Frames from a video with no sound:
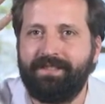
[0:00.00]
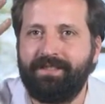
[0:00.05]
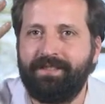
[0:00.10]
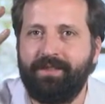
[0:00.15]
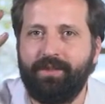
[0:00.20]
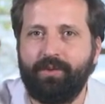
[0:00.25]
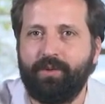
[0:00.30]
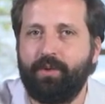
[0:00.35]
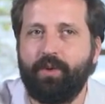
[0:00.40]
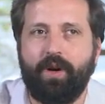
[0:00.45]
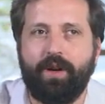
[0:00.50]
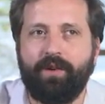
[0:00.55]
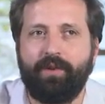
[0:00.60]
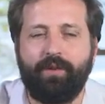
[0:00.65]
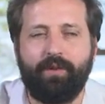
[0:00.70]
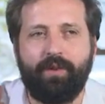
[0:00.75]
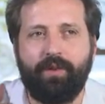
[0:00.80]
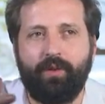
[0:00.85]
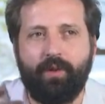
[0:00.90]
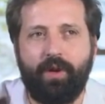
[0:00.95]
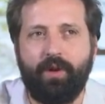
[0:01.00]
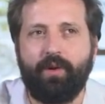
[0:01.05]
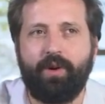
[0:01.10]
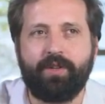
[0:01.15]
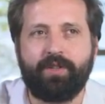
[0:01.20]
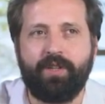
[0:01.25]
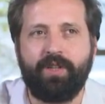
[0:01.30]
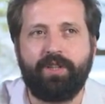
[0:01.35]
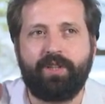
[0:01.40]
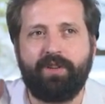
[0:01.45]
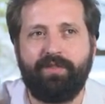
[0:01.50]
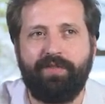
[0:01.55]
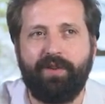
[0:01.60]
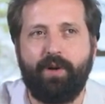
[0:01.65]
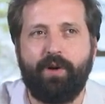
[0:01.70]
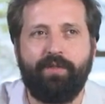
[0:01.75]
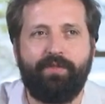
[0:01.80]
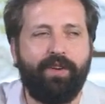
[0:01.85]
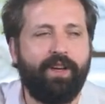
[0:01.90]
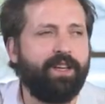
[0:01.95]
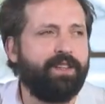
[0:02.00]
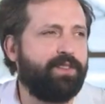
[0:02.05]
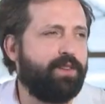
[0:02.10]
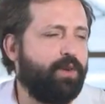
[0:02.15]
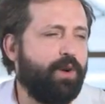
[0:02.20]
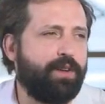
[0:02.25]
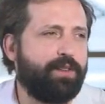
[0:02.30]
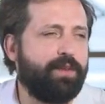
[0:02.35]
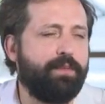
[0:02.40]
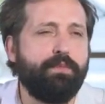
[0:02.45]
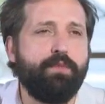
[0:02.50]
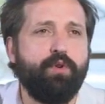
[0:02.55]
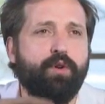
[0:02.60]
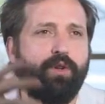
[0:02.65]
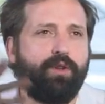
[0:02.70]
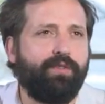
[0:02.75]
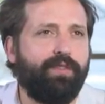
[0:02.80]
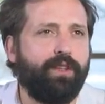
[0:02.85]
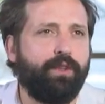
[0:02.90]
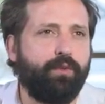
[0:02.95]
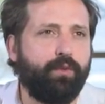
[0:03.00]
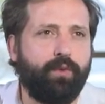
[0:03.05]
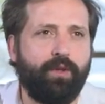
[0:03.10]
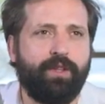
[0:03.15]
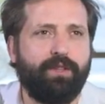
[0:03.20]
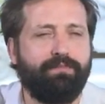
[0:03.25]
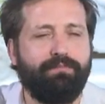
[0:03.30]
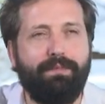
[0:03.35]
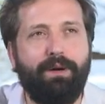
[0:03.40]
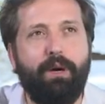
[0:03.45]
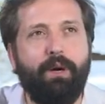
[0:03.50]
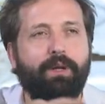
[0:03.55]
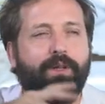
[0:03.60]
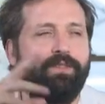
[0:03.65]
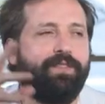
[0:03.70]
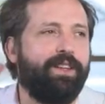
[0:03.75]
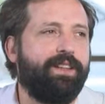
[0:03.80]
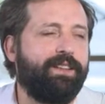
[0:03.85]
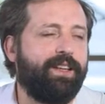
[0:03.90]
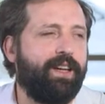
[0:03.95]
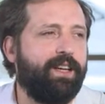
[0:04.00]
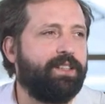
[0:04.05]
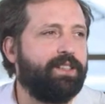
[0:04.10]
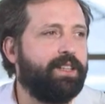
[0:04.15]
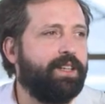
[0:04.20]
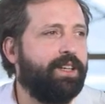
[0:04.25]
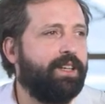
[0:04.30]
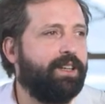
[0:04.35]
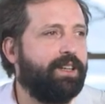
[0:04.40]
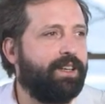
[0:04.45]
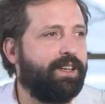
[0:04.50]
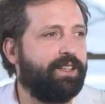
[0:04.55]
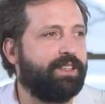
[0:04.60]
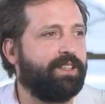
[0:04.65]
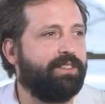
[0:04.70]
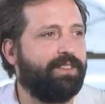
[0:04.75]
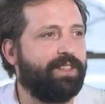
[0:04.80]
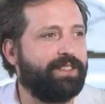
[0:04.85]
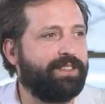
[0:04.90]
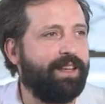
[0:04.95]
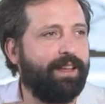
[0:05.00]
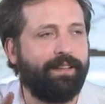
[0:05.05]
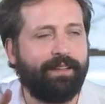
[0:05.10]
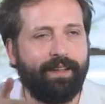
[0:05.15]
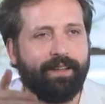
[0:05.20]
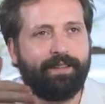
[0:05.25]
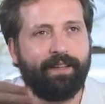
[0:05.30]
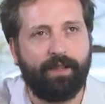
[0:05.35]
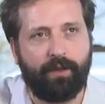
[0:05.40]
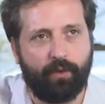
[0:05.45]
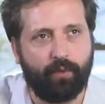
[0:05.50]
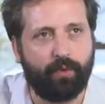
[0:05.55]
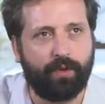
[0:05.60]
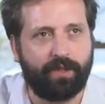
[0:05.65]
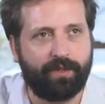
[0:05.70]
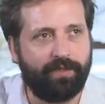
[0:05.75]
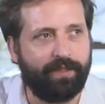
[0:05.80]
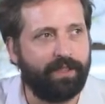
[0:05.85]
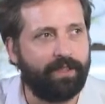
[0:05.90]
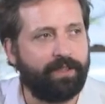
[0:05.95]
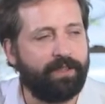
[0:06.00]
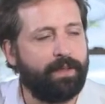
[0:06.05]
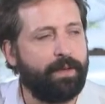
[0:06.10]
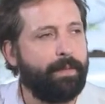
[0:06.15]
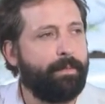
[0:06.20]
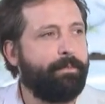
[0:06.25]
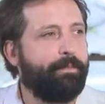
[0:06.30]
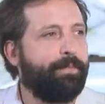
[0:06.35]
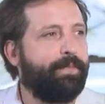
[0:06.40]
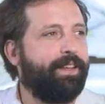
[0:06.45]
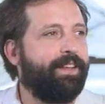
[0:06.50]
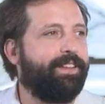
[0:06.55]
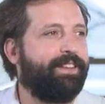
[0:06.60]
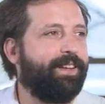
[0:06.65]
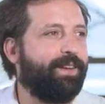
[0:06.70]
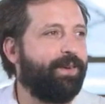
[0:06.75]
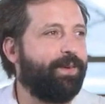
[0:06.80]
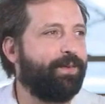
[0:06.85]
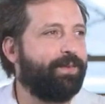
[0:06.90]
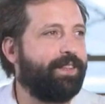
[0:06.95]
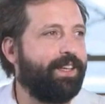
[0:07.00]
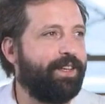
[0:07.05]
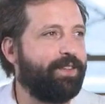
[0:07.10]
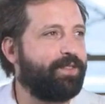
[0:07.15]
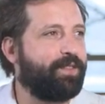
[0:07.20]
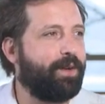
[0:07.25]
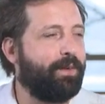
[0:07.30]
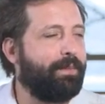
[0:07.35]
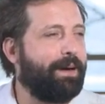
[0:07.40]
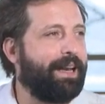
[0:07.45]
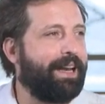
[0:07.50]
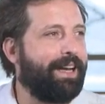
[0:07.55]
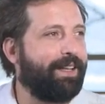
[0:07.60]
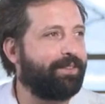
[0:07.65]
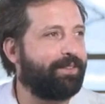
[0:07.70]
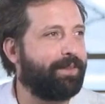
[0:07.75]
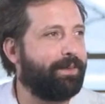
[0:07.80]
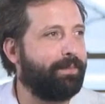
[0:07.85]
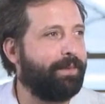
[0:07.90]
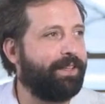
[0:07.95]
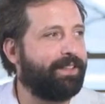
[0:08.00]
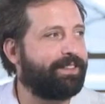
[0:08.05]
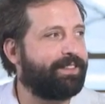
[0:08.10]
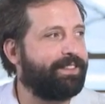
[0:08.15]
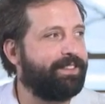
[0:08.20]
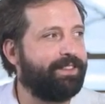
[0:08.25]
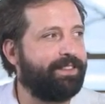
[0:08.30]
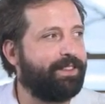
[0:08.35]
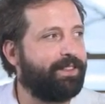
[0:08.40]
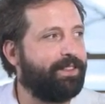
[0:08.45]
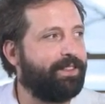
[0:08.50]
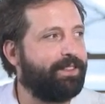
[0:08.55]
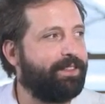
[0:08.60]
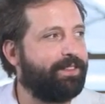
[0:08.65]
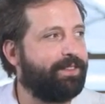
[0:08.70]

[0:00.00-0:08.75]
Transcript: não, não, não é igual a gente, que vê uma vez, se gosta muito, vê duas, mãe, vê três. A criança vê 72 vezes. Então tem isso que é um barato também, assim, né?